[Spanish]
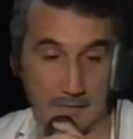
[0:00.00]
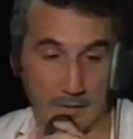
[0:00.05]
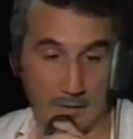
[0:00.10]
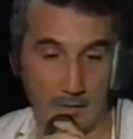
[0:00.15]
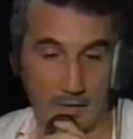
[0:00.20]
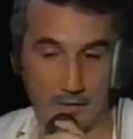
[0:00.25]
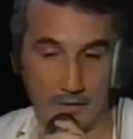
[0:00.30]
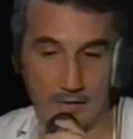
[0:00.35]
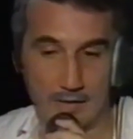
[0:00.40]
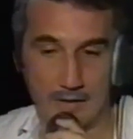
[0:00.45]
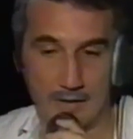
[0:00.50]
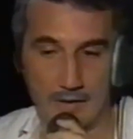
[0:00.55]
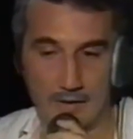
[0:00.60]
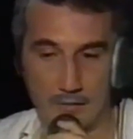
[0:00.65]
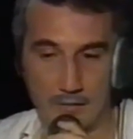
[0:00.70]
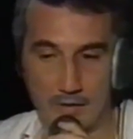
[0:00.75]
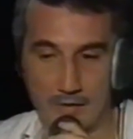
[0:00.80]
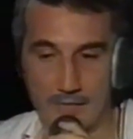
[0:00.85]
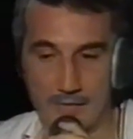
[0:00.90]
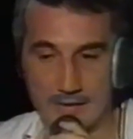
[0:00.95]
que bueno, que
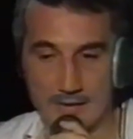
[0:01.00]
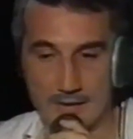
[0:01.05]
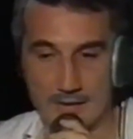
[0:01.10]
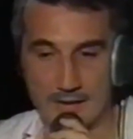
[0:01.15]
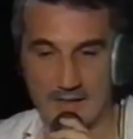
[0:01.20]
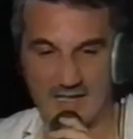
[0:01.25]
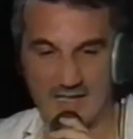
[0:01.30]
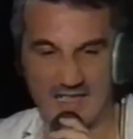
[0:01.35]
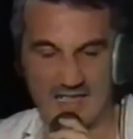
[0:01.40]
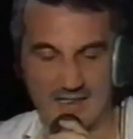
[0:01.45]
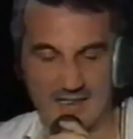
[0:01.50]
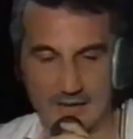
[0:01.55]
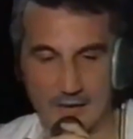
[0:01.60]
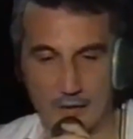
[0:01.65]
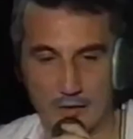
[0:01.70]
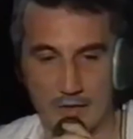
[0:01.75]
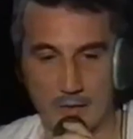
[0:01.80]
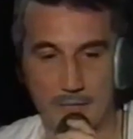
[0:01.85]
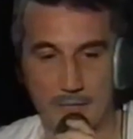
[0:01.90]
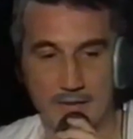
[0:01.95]
algunas veces la
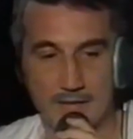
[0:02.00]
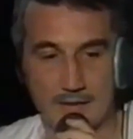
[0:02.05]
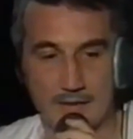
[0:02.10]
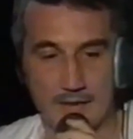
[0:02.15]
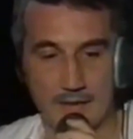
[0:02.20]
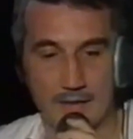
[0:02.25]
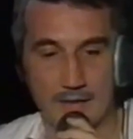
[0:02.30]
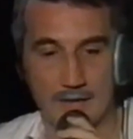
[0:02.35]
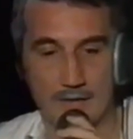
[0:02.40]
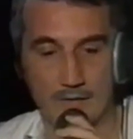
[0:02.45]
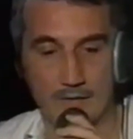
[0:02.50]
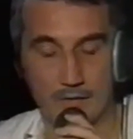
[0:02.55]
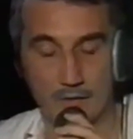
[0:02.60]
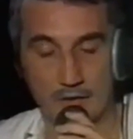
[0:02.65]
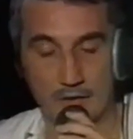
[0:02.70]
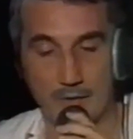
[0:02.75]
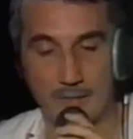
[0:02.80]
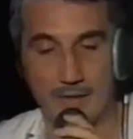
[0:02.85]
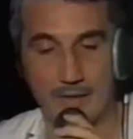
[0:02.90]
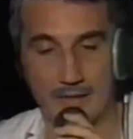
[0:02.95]
gente no se piensa o
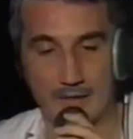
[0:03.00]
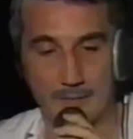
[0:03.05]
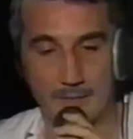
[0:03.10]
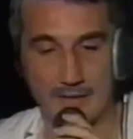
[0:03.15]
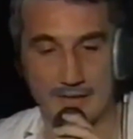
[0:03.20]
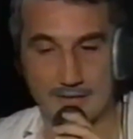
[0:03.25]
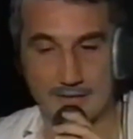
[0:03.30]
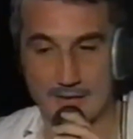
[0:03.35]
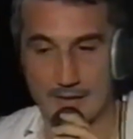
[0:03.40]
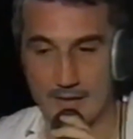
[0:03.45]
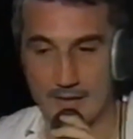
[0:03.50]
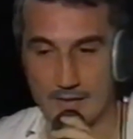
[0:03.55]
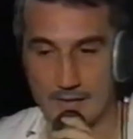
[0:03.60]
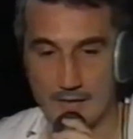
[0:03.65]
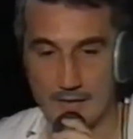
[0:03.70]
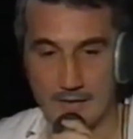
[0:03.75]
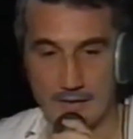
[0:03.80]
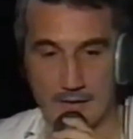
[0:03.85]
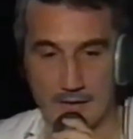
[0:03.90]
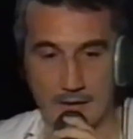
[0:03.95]
no se para a pensar.
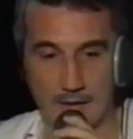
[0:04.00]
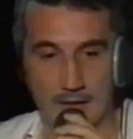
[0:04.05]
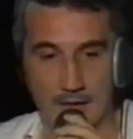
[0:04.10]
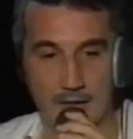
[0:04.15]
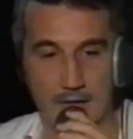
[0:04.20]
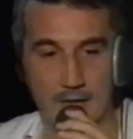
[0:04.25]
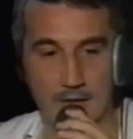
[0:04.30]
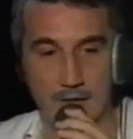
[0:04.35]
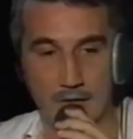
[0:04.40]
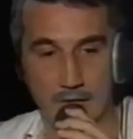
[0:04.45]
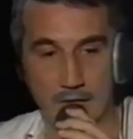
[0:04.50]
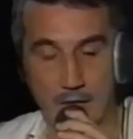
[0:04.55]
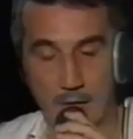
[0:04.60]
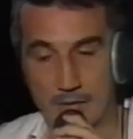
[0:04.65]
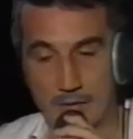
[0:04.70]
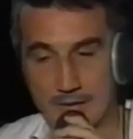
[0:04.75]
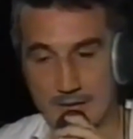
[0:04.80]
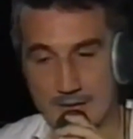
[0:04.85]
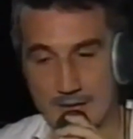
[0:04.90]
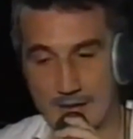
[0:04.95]
Lo que
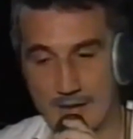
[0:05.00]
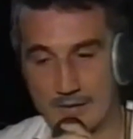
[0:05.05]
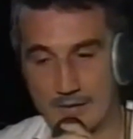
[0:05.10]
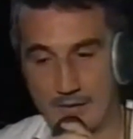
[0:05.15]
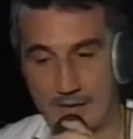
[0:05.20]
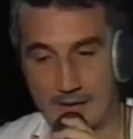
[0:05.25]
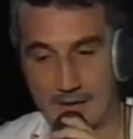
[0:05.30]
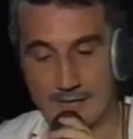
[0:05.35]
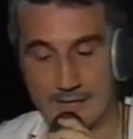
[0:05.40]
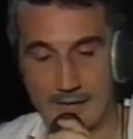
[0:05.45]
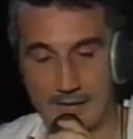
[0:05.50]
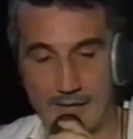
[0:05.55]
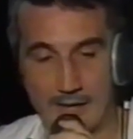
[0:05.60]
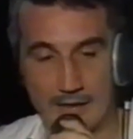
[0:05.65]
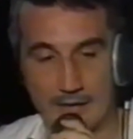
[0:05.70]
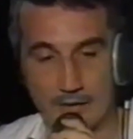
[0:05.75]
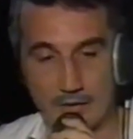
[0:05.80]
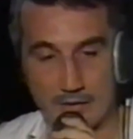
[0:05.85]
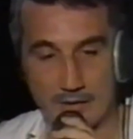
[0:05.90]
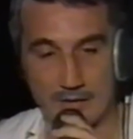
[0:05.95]
cuesta sacar esto adelante. que
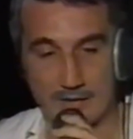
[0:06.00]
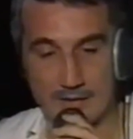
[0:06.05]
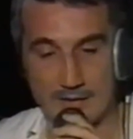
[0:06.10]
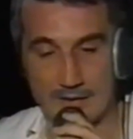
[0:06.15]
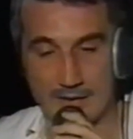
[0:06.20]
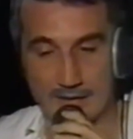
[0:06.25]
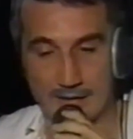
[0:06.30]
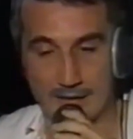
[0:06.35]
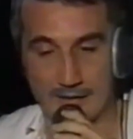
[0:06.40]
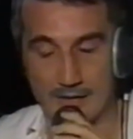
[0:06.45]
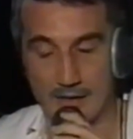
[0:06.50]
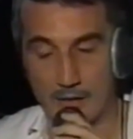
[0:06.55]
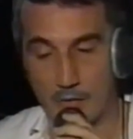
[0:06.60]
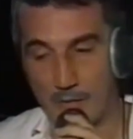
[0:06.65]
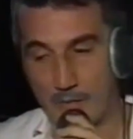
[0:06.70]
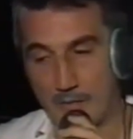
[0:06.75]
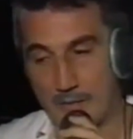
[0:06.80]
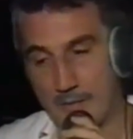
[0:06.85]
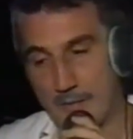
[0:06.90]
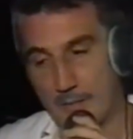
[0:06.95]
del año
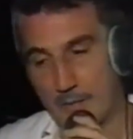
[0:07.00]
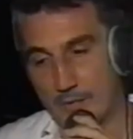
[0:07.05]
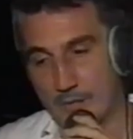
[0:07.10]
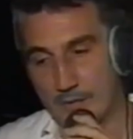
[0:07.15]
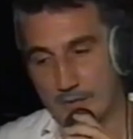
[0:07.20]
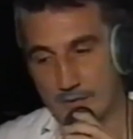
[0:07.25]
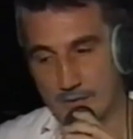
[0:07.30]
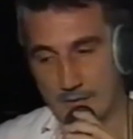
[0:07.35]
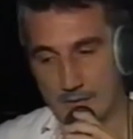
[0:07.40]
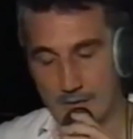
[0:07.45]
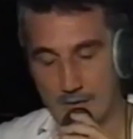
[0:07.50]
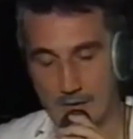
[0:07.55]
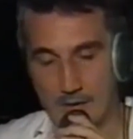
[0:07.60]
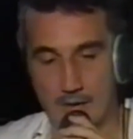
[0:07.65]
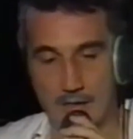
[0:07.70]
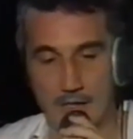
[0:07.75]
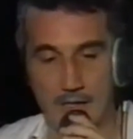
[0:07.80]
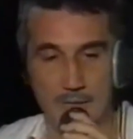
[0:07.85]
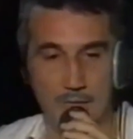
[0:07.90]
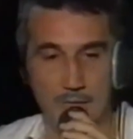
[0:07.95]
79 vemos,
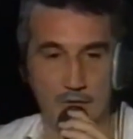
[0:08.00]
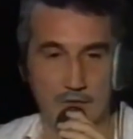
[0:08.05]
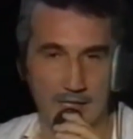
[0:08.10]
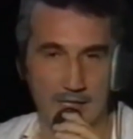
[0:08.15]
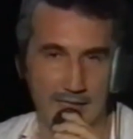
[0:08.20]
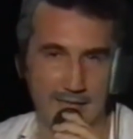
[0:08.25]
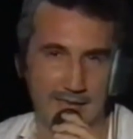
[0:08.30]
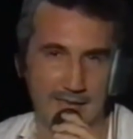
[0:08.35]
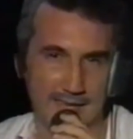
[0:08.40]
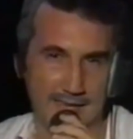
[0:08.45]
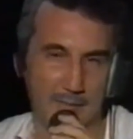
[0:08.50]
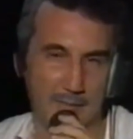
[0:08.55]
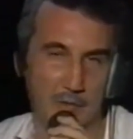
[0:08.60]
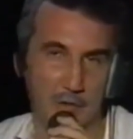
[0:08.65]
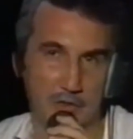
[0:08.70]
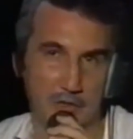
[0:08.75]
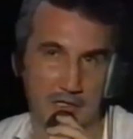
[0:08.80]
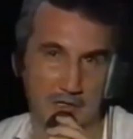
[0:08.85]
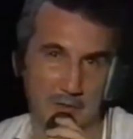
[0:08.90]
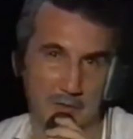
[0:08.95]
hay mucha gente que
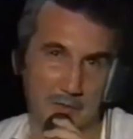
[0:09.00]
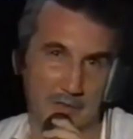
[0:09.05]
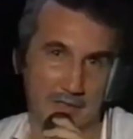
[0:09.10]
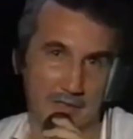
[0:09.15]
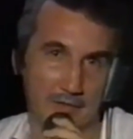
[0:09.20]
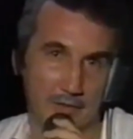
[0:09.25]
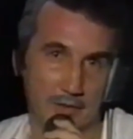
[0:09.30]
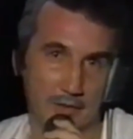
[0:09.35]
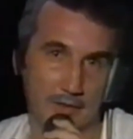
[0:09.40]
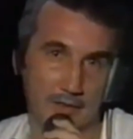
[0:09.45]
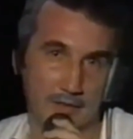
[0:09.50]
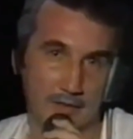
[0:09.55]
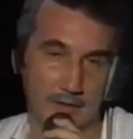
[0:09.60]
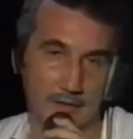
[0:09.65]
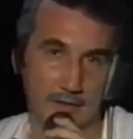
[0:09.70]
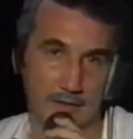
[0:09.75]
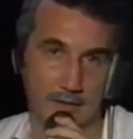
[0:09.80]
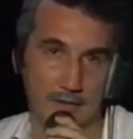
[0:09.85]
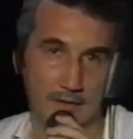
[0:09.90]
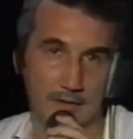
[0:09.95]
estamos luchando por esto
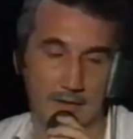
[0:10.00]
y,